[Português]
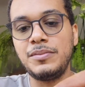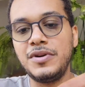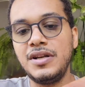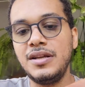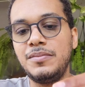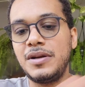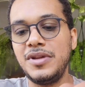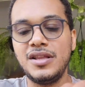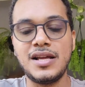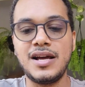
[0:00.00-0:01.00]
vai perder para
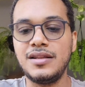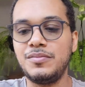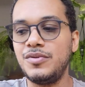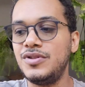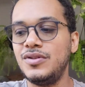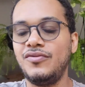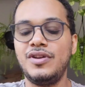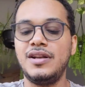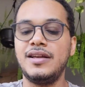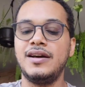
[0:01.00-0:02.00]
emendar depois, não
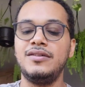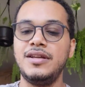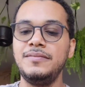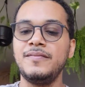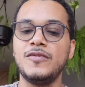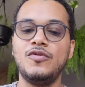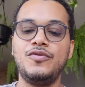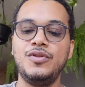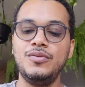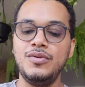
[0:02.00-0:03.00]
fica legal, né, o
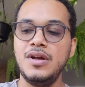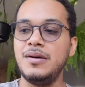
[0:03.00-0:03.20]
fio.